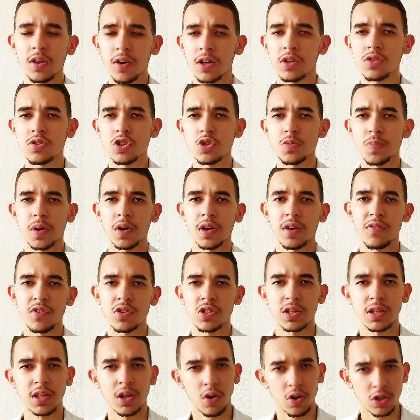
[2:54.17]
Então é isso, eu espero que
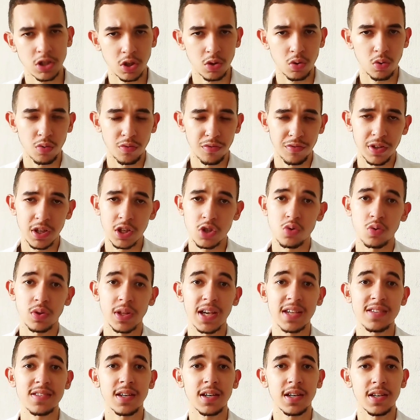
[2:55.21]
você tenha gostado do vídeo,
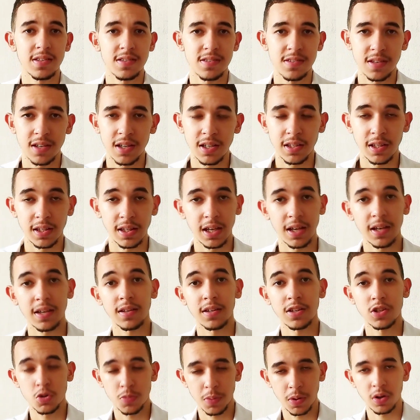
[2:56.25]
dessa receita, né?
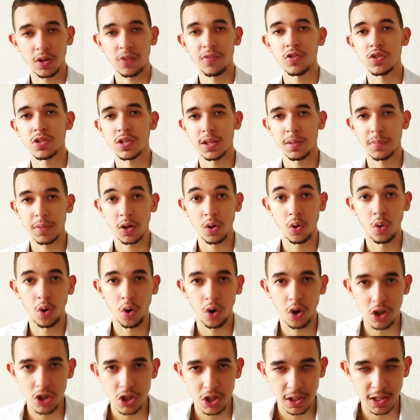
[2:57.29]
E espero que você também
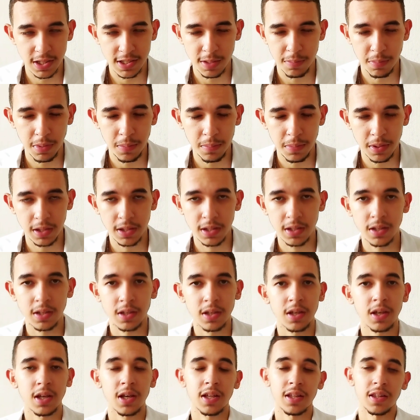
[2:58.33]
goste dessa bebida.
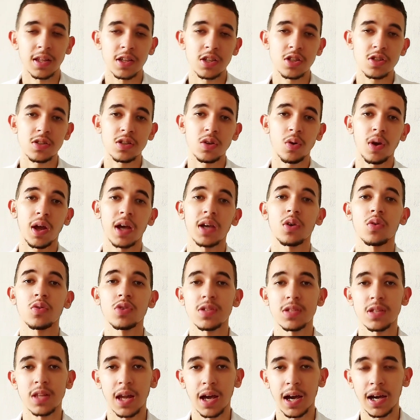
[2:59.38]
Deixe seu like ou
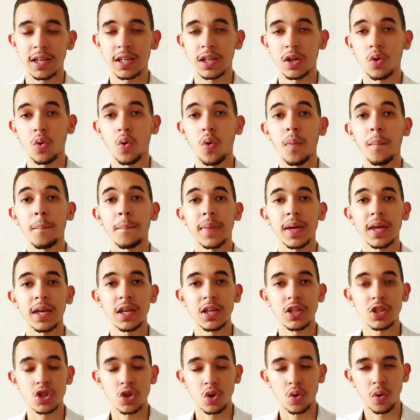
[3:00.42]
dislike,
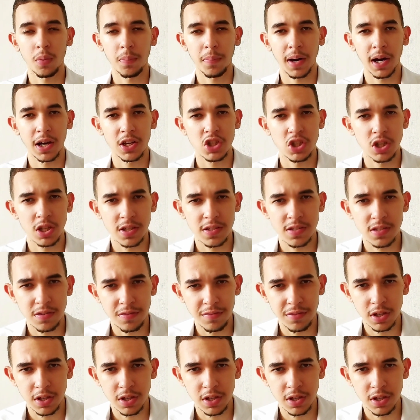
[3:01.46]
comente, compartilhe esse